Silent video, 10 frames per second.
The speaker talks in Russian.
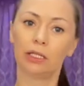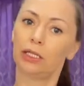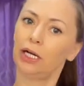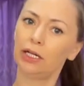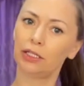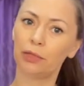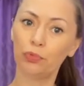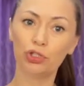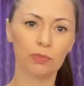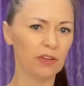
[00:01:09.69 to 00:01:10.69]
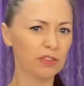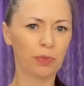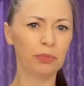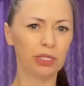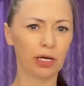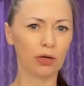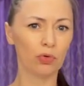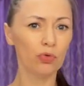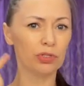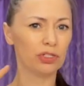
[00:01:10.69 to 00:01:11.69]
Далее, допустим, я вспоминаю,
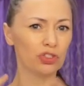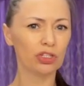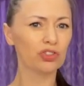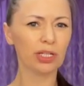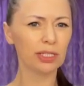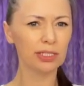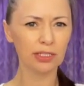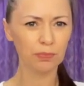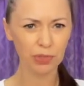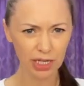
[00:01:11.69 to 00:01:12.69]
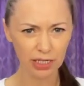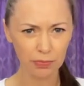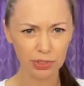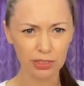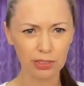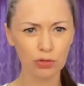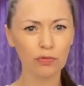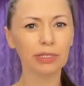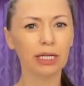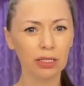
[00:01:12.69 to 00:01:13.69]
о, сейчас же надо делать перепись на
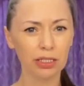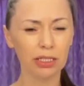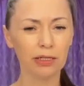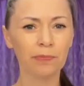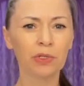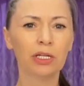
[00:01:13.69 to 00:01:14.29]
слово «долги»